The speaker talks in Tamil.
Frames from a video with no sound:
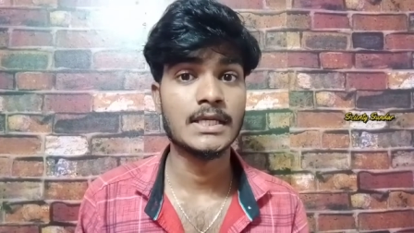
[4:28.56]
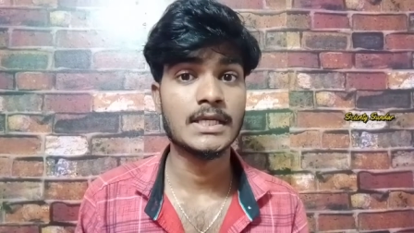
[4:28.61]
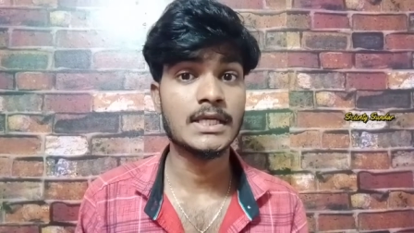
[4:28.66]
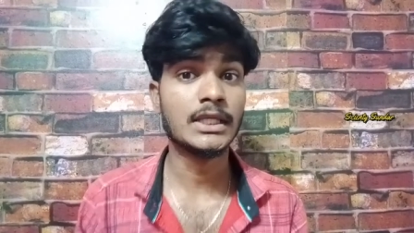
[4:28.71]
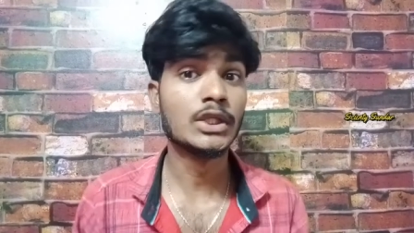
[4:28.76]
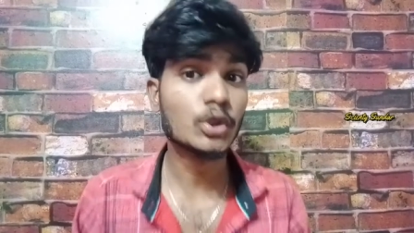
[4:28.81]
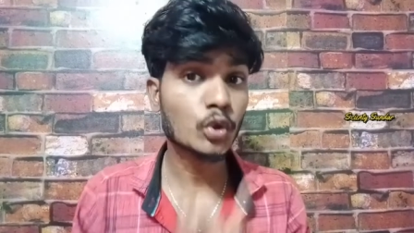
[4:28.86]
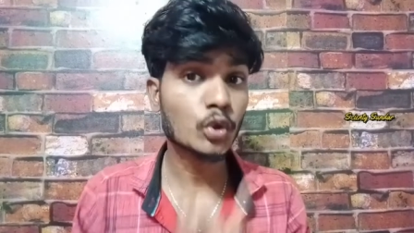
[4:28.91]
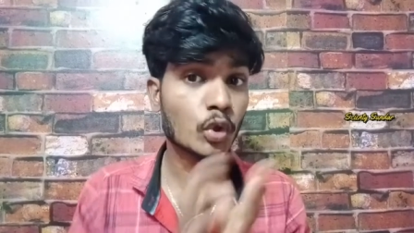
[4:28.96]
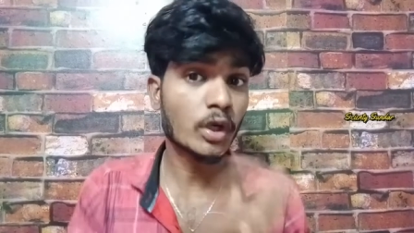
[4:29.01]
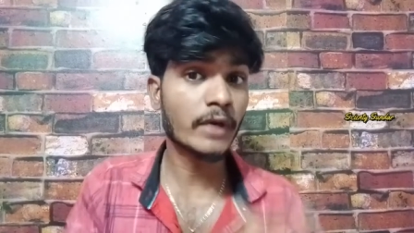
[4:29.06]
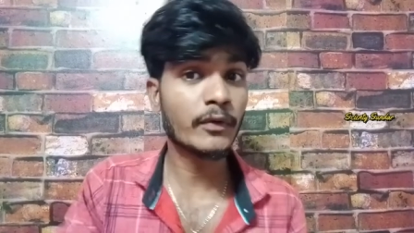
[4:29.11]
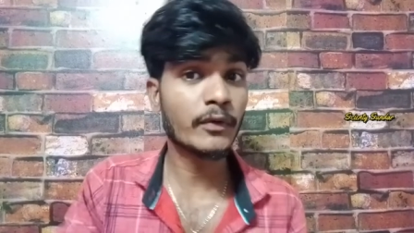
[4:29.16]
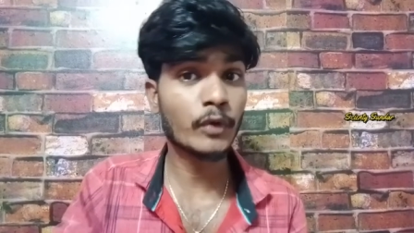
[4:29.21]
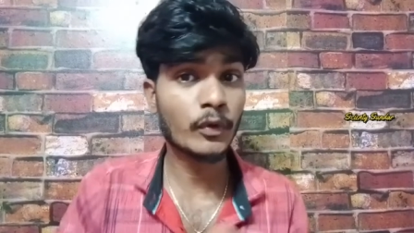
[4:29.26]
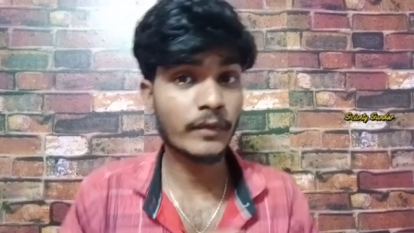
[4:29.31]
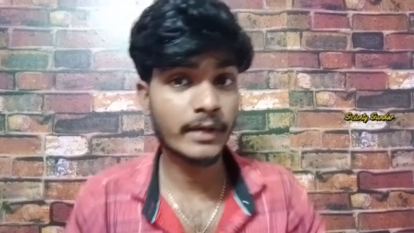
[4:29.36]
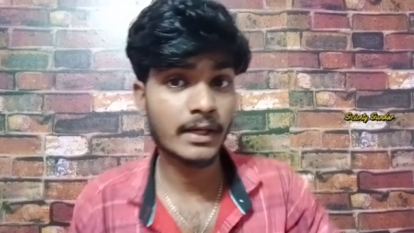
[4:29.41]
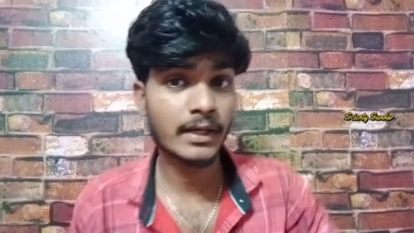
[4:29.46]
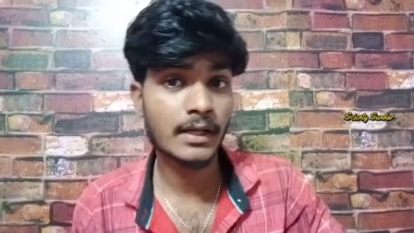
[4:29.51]
இந்த குகை
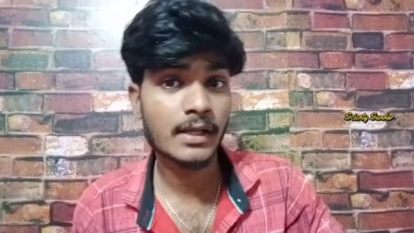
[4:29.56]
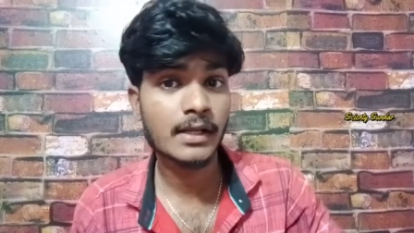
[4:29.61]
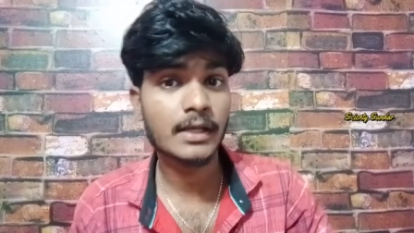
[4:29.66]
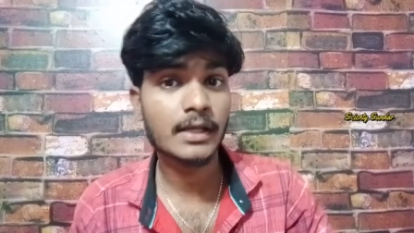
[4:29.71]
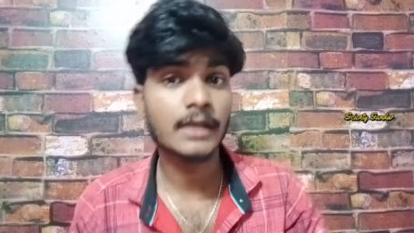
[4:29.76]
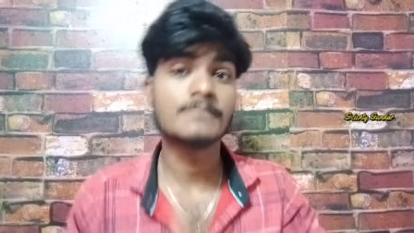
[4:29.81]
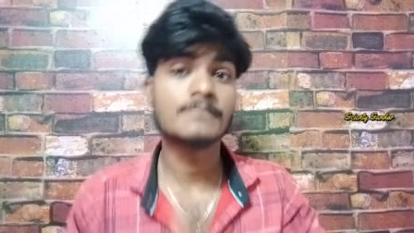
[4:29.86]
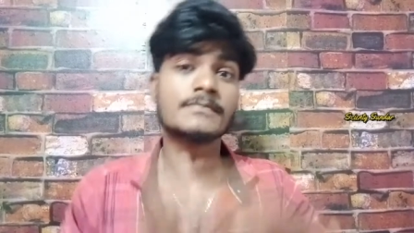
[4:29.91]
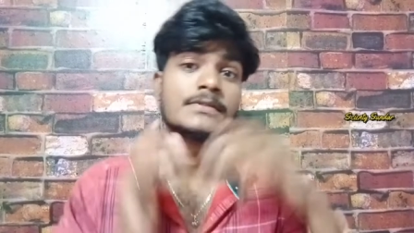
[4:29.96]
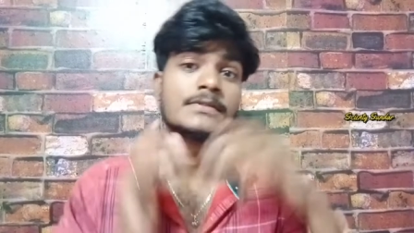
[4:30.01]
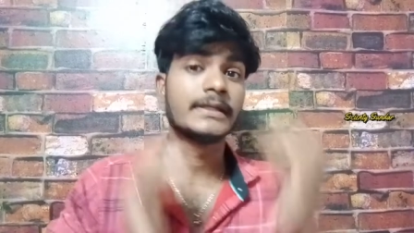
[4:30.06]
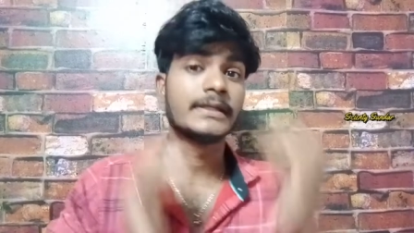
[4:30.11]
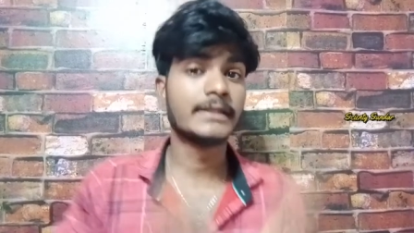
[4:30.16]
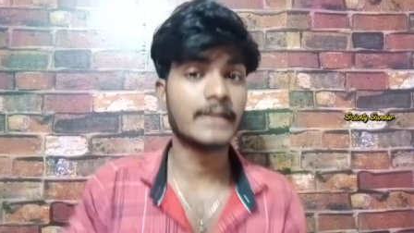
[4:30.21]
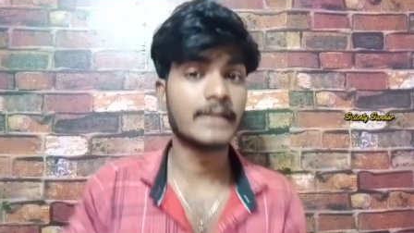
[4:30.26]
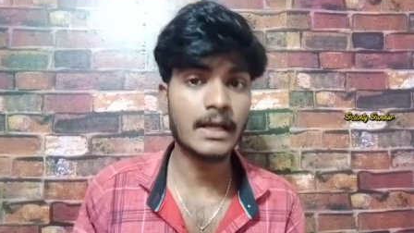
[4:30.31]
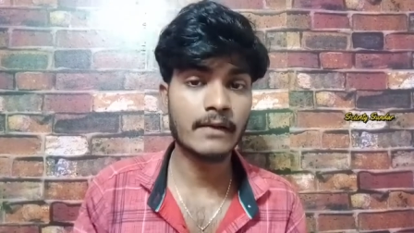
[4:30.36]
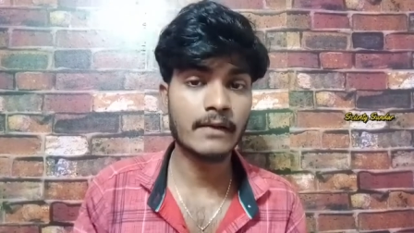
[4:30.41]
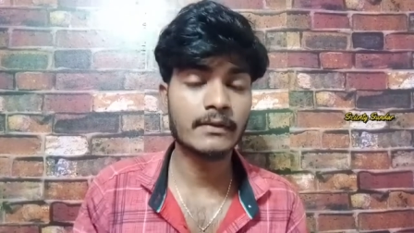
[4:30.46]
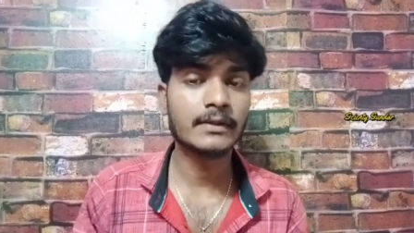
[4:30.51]
ஓவியங்களாக இருக்கலாம் ஸோ
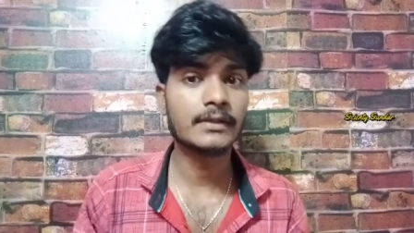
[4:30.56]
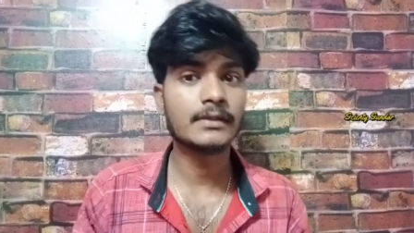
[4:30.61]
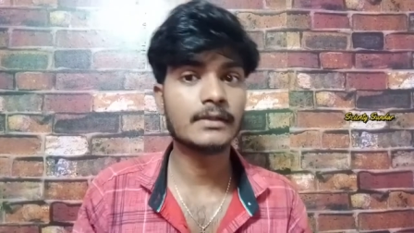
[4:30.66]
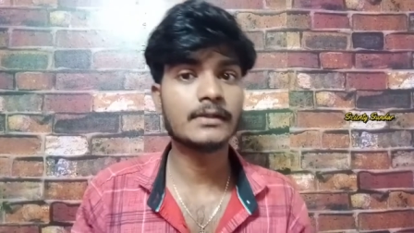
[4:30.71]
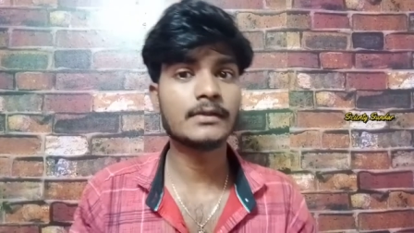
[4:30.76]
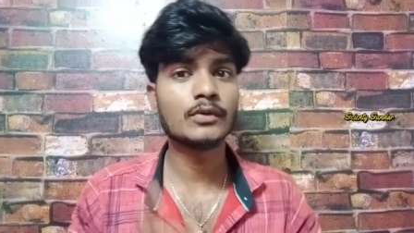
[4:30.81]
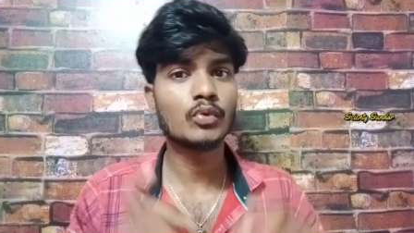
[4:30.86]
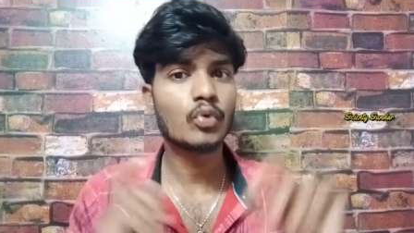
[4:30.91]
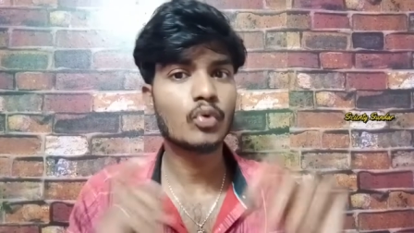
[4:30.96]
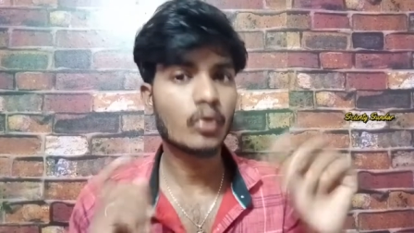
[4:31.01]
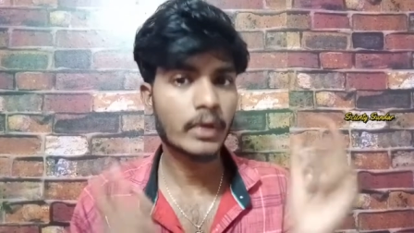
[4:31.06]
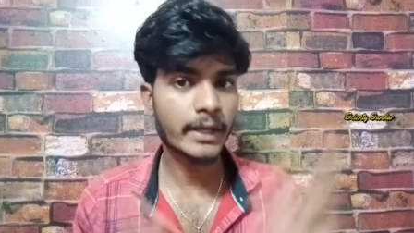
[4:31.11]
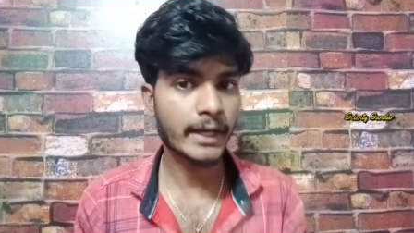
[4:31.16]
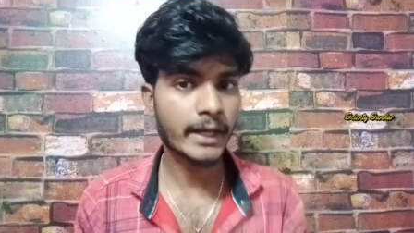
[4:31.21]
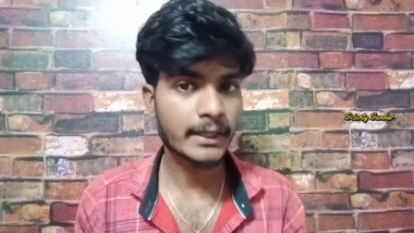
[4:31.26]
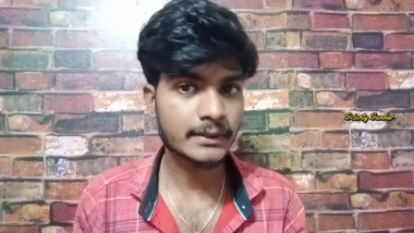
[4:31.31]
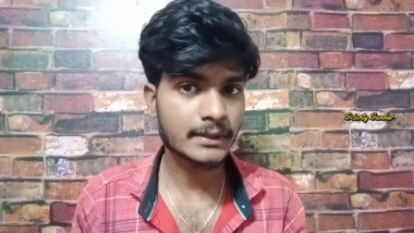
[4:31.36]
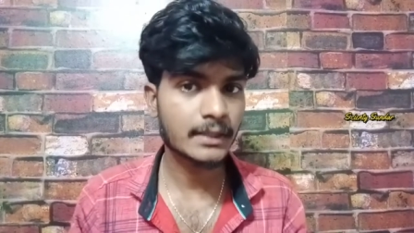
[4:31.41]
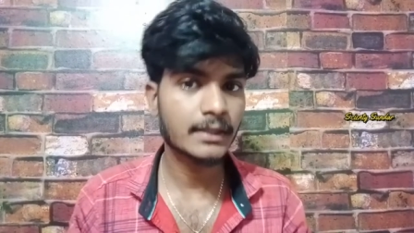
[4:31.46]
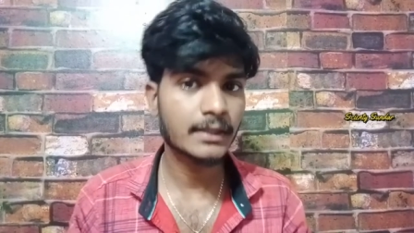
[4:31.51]
இதெல்லாம் வந்து ஒரு
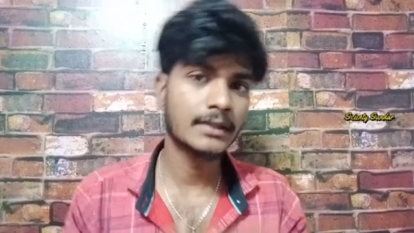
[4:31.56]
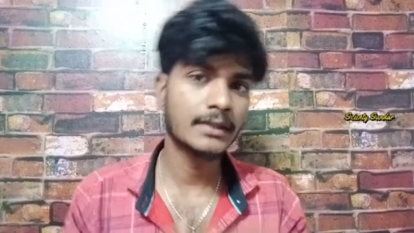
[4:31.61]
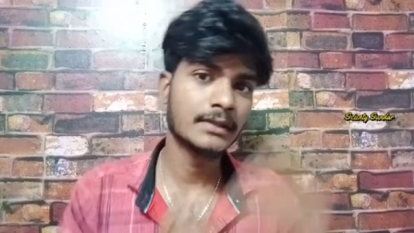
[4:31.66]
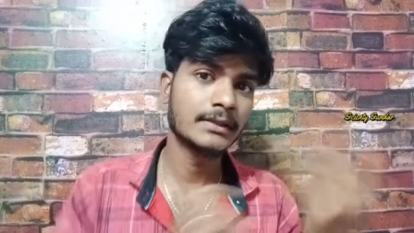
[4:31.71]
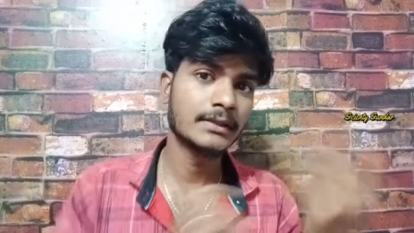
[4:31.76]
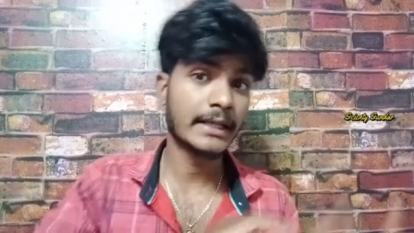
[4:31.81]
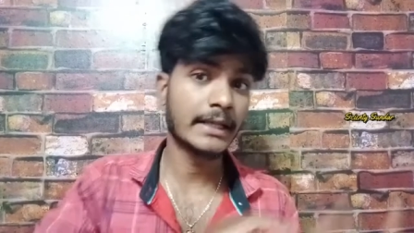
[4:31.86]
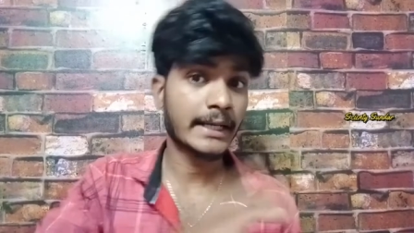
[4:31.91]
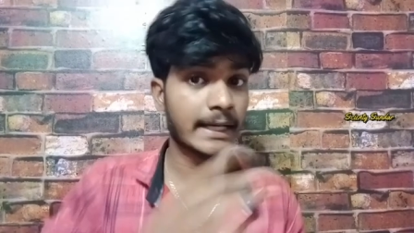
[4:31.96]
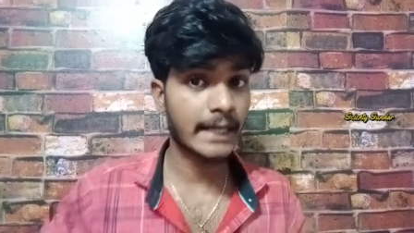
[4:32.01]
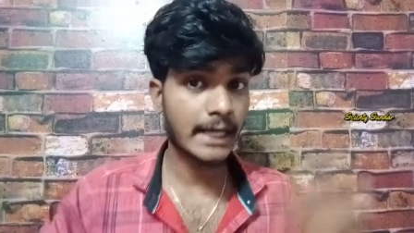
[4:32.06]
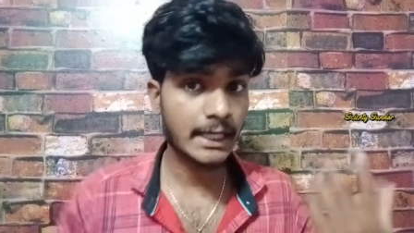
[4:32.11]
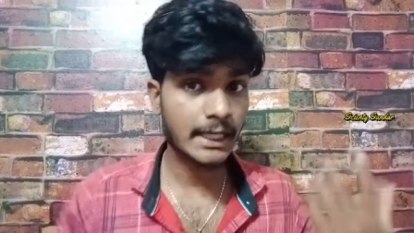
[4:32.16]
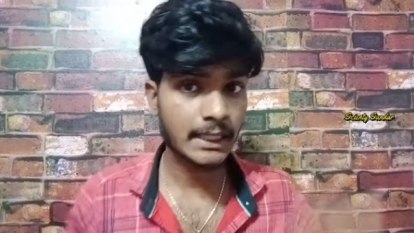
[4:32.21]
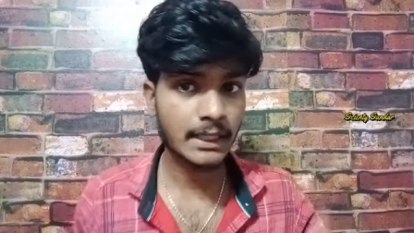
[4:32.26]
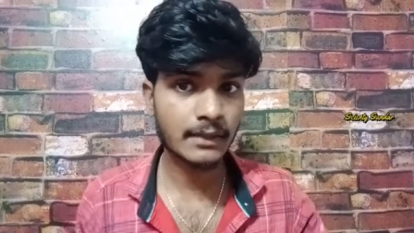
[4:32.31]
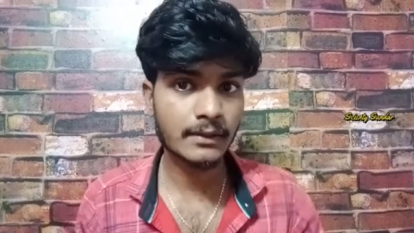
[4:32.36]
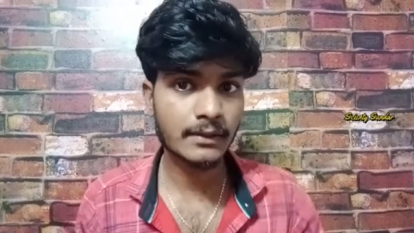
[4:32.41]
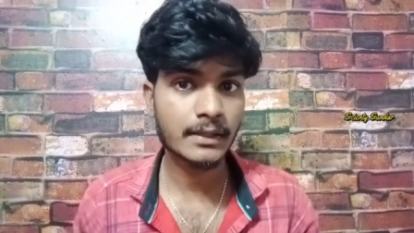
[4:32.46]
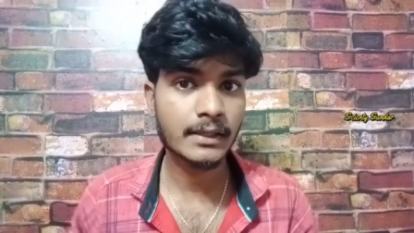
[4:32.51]
இடத்துல இல்லை நிறைய
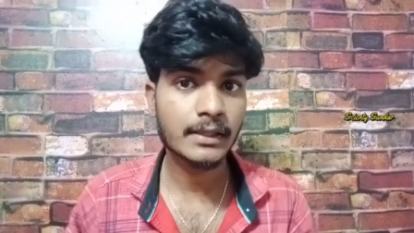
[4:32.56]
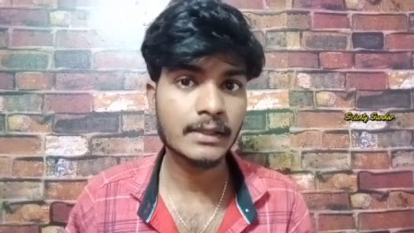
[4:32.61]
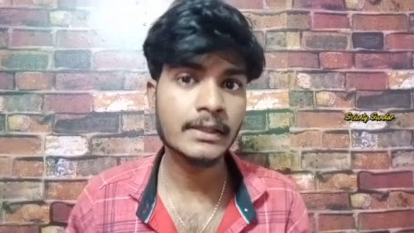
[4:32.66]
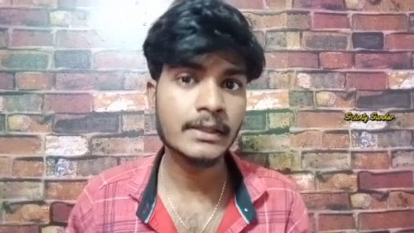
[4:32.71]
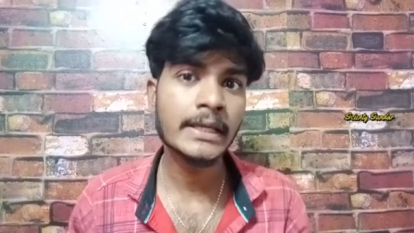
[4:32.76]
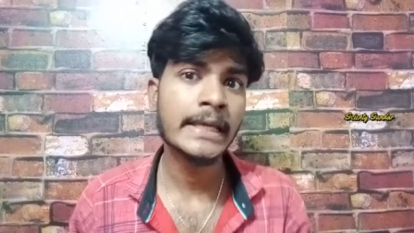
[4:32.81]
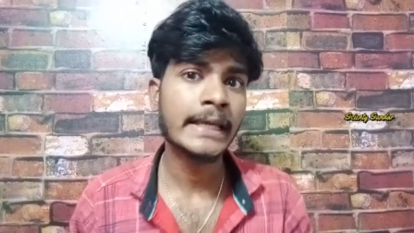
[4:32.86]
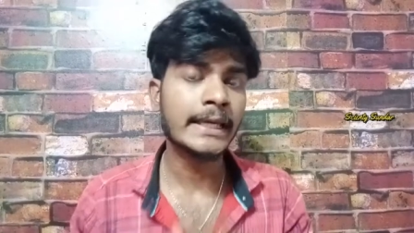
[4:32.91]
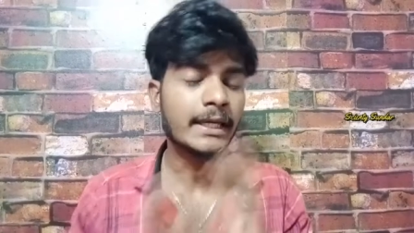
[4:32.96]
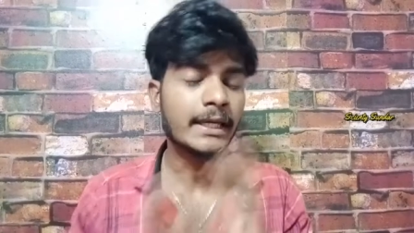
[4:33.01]
இடங்களும் இருக்குது